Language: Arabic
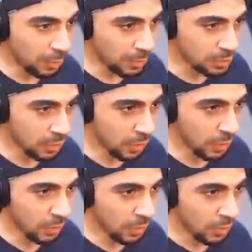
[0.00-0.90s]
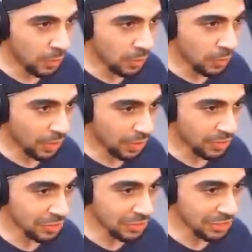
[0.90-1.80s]
ليتس جو
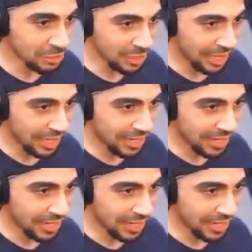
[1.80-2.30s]
طب بسرعه